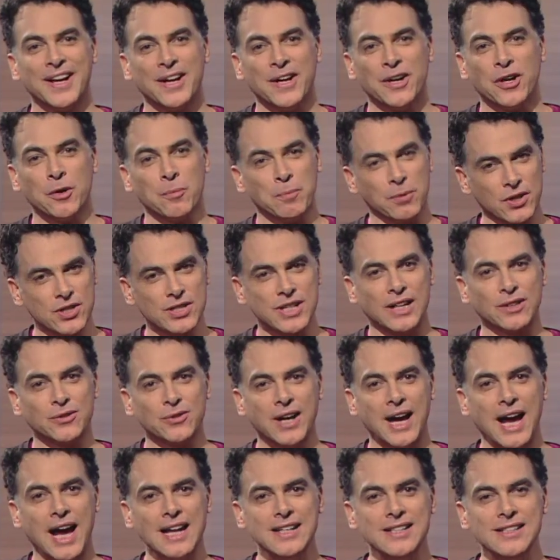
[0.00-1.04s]
O projeto
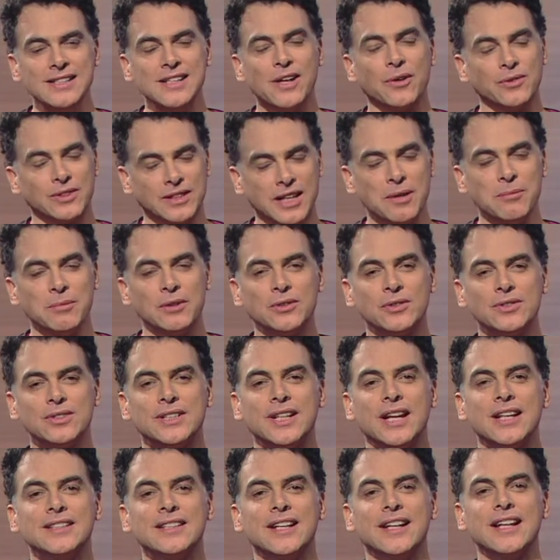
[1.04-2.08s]
Rádios é o tema do
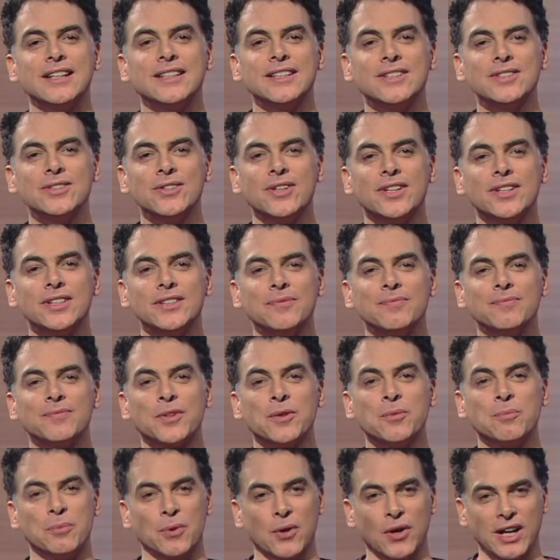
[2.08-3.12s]
Ciência e Letras de hoje,
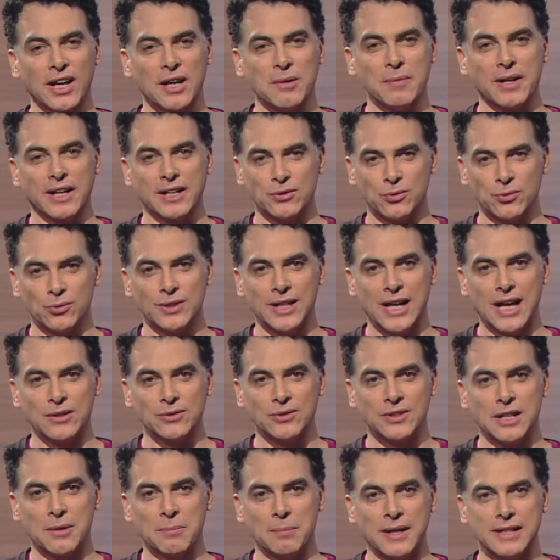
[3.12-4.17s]
um programa resultado
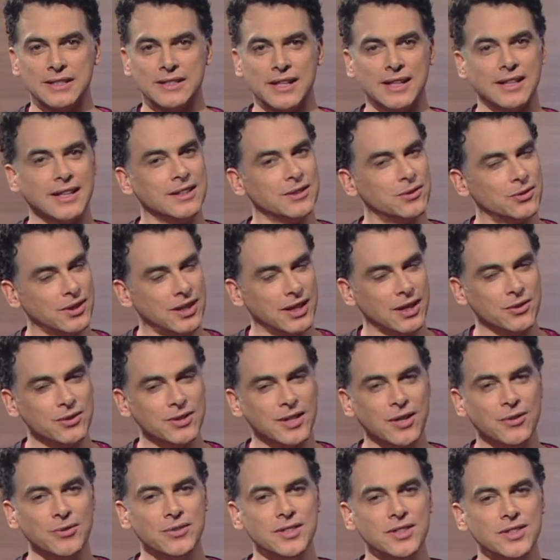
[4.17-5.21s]
da parceria entre o Canal
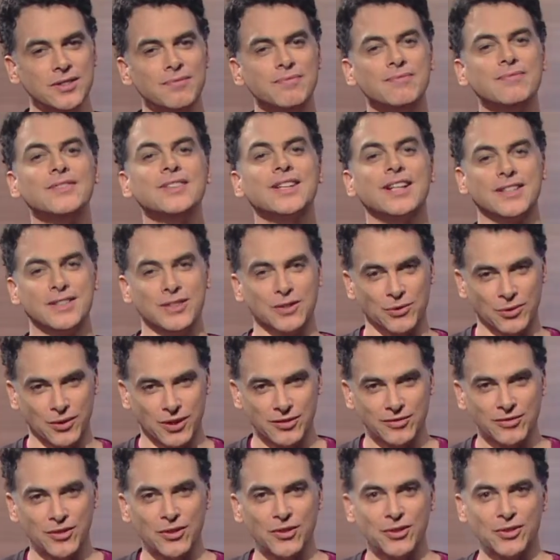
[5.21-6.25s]
Saúde e a editora
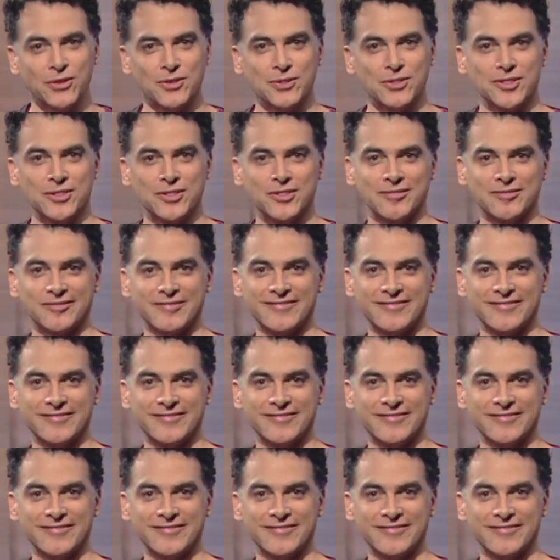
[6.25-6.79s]
Fiocruz.